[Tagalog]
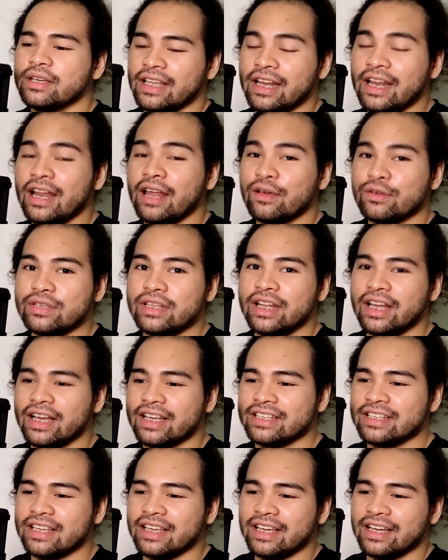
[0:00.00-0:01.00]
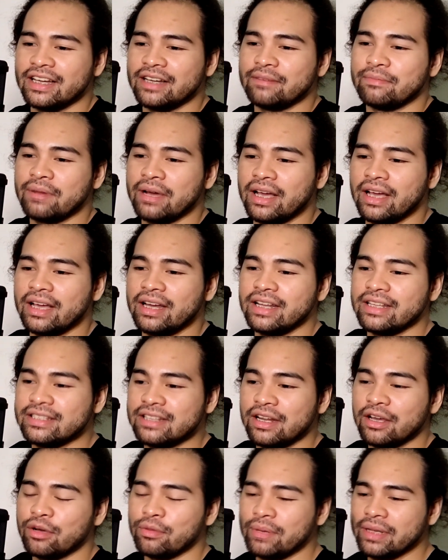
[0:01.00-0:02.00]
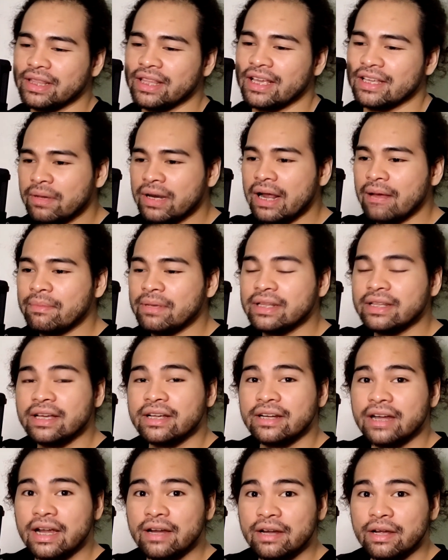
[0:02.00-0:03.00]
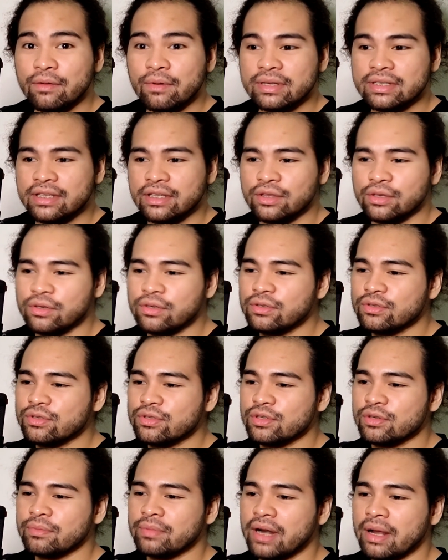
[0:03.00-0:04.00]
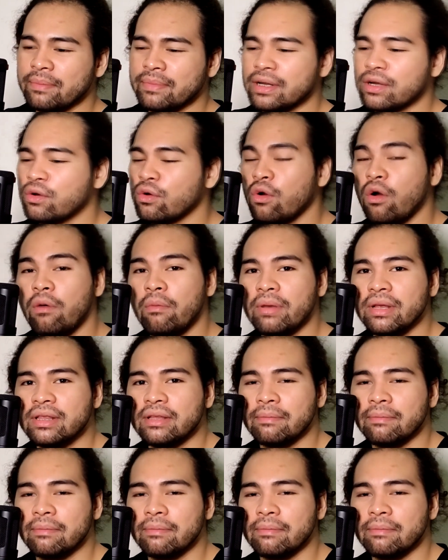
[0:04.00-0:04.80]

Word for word: Kilala ko sila kasi nga magagaling sila kumanta. Maraming nagre-request nito. So, maraming nagko-comment